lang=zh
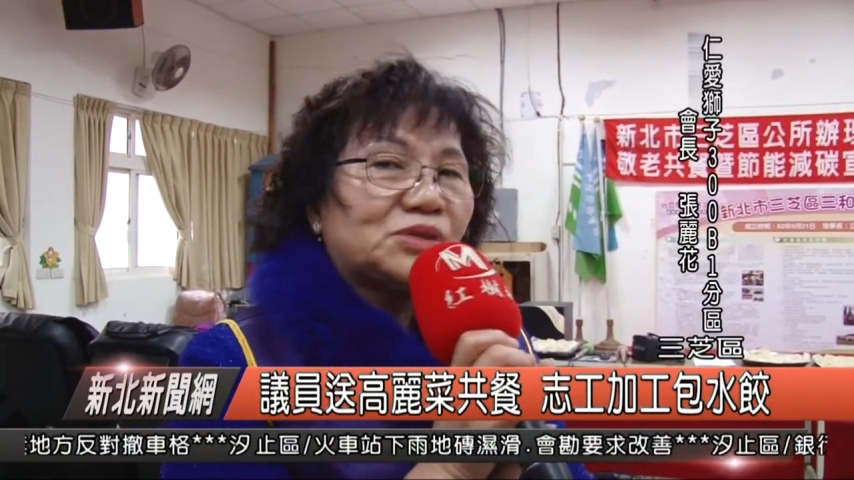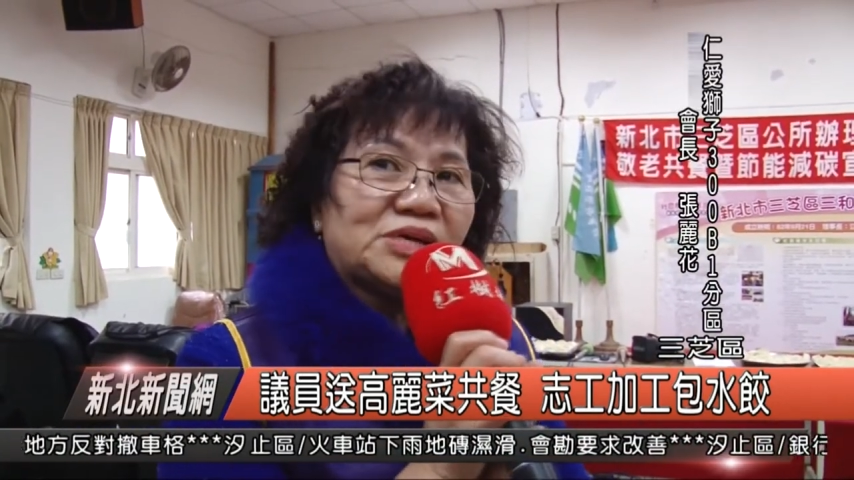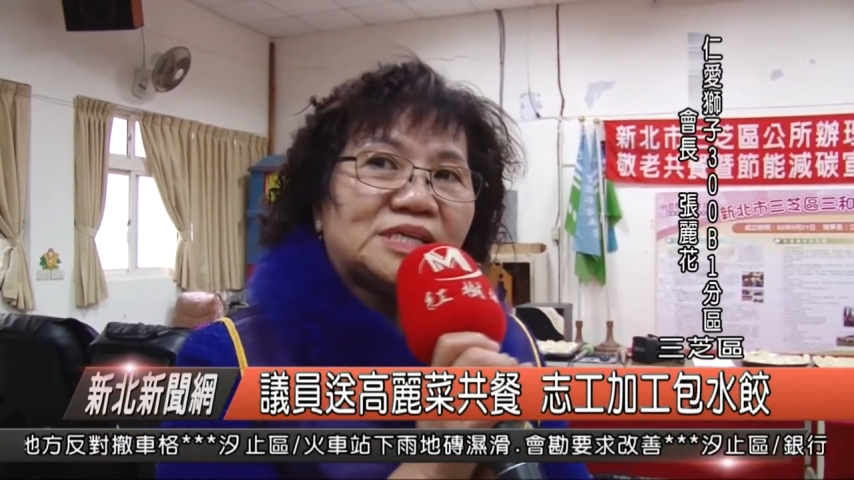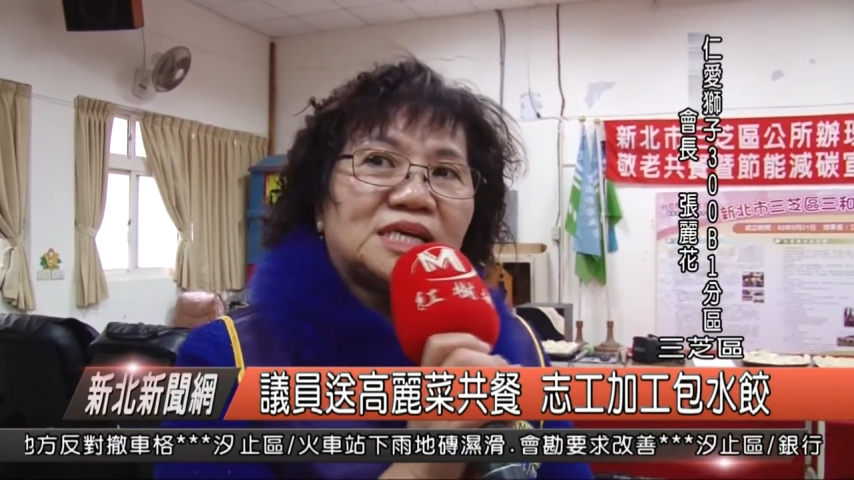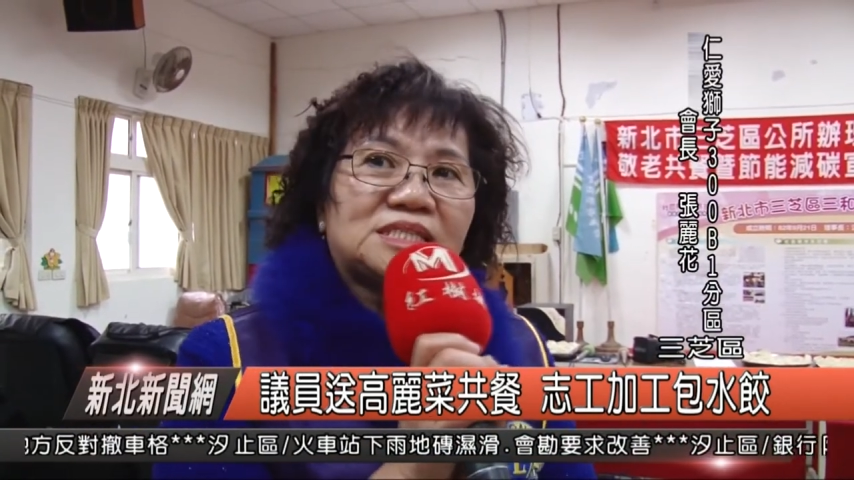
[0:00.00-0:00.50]
有
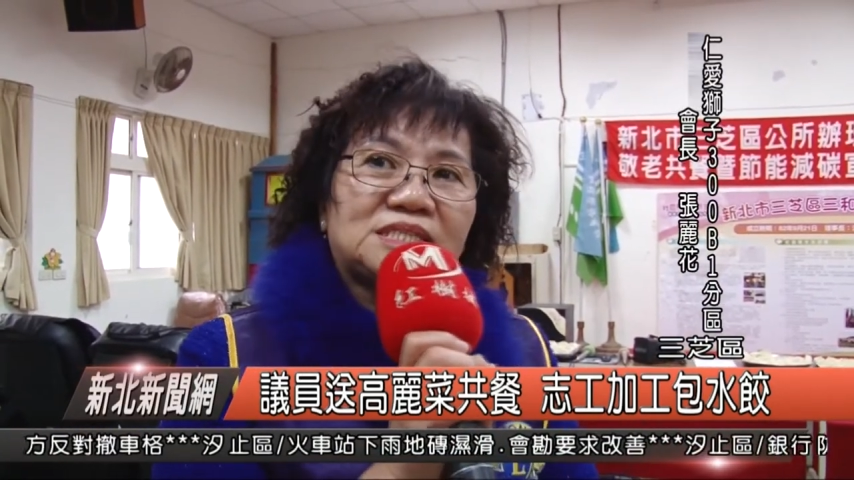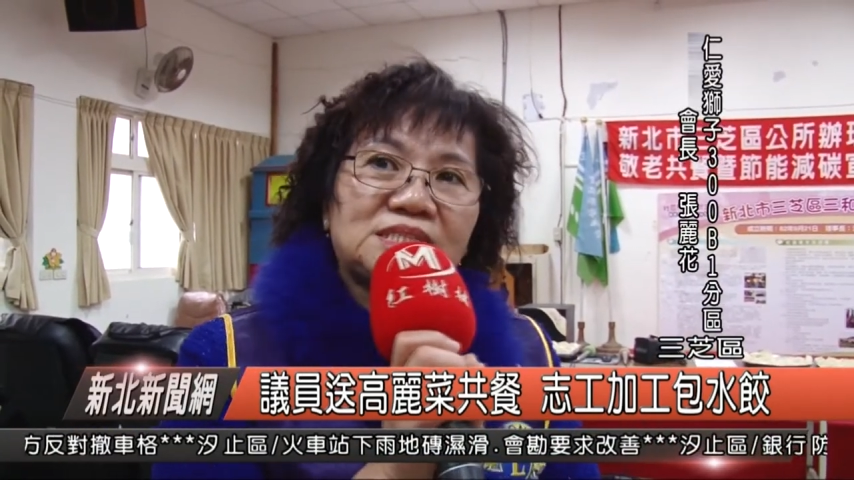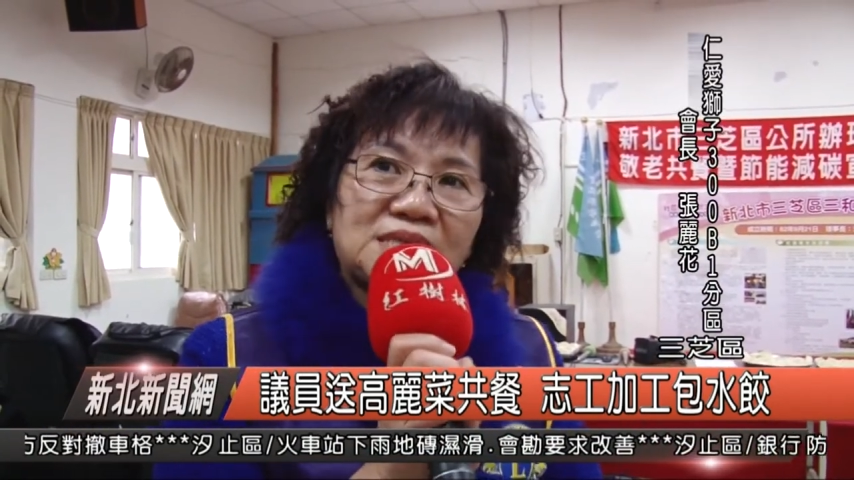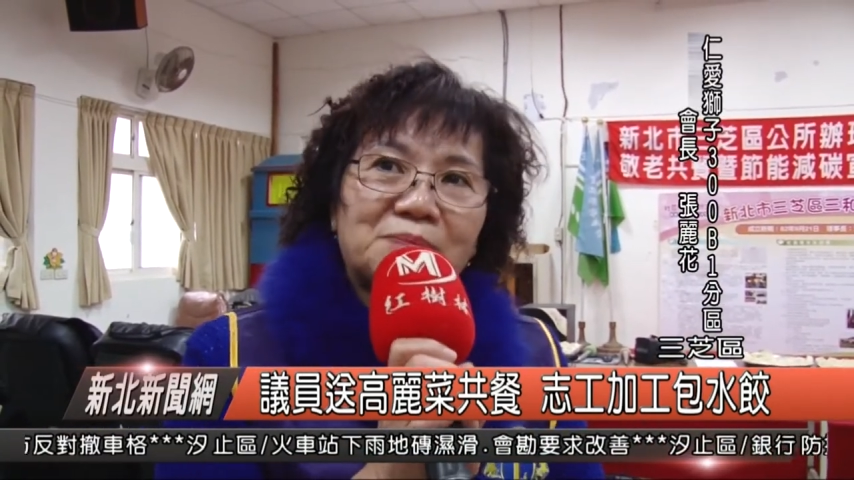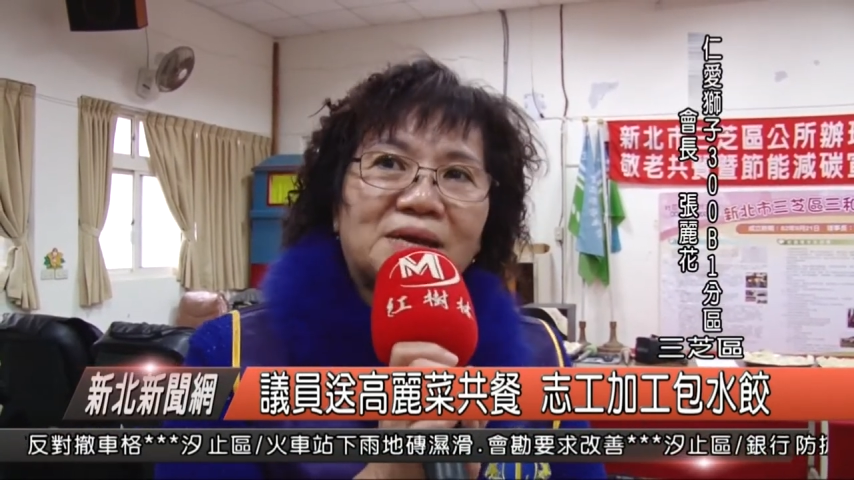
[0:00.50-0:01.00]
的师
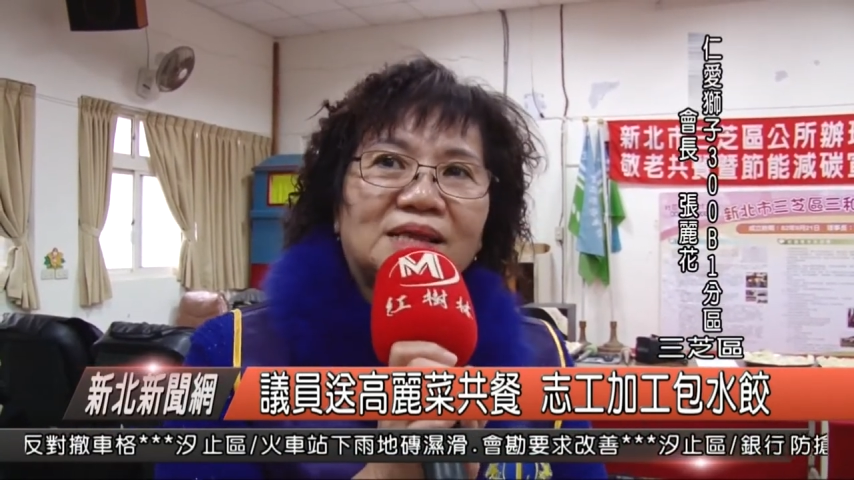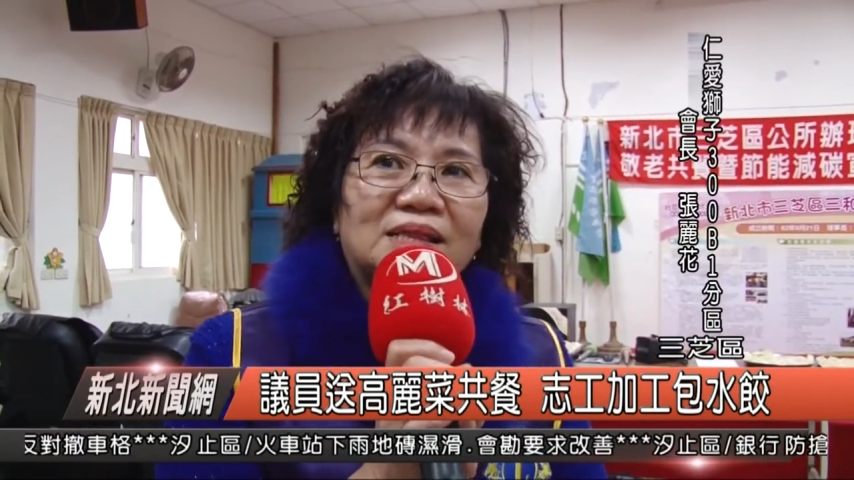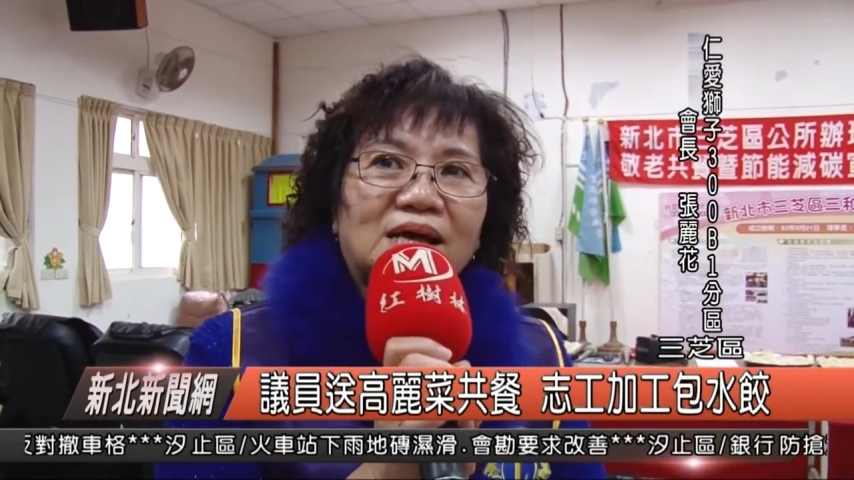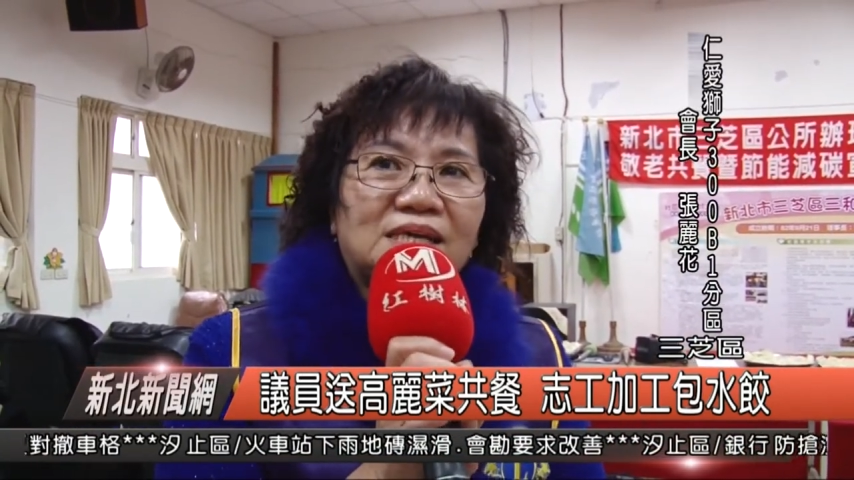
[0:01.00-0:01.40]
姐们啊，